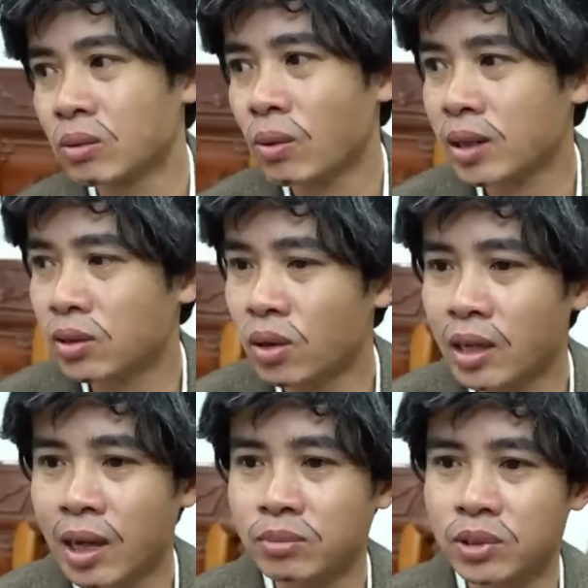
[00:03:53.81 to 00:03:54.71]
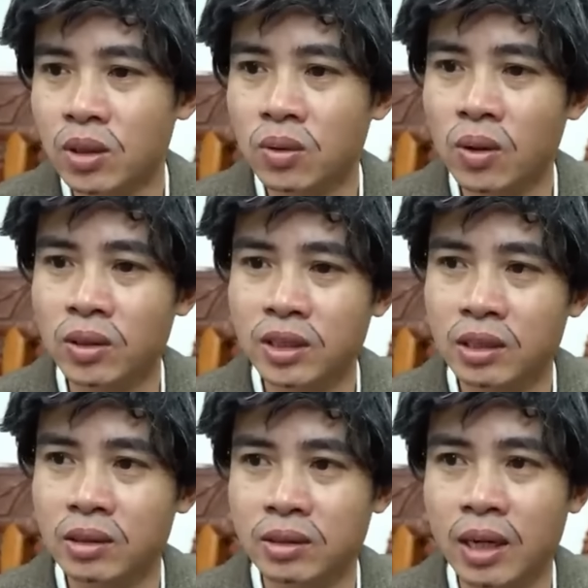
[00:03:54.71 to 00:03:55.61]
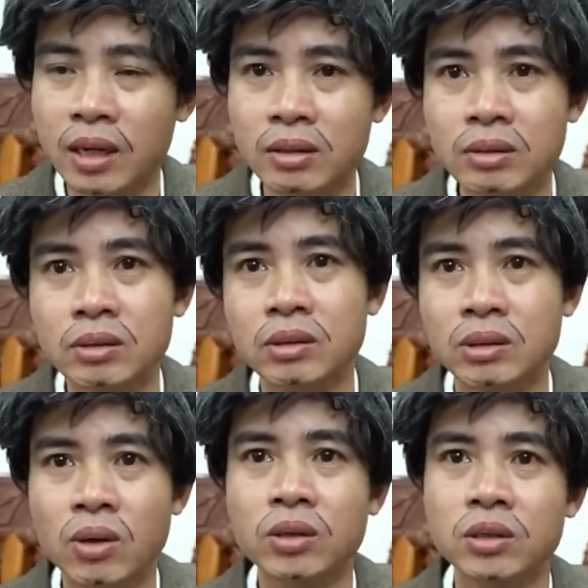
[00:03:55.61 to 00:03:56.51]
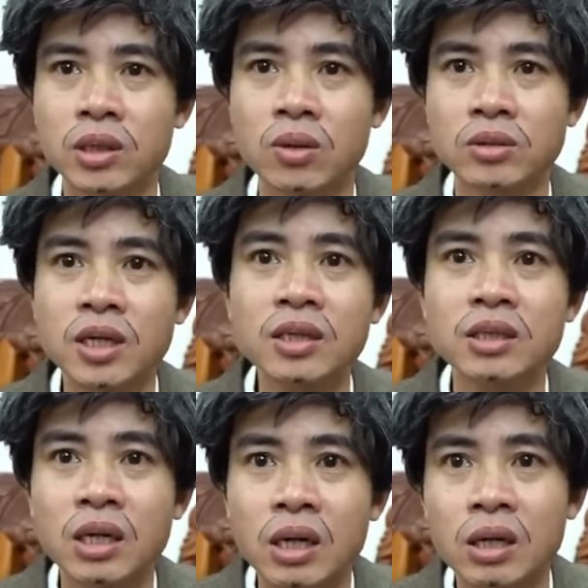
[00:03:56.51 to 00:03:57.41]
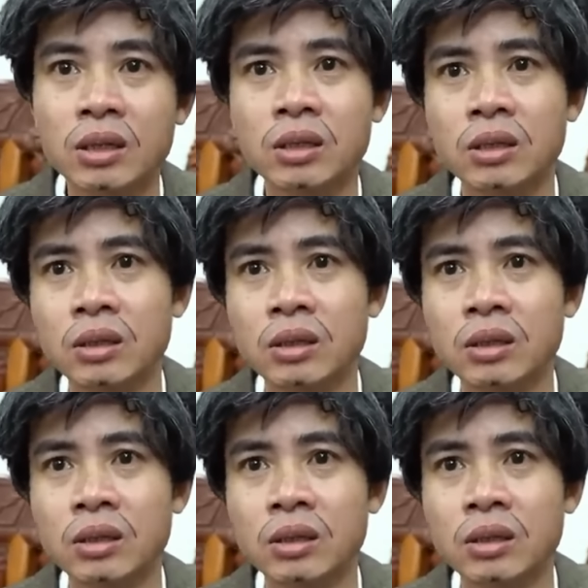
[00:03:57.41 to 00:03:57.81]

qua đó làm dâu con nhà người ta còn nhiều chắc trở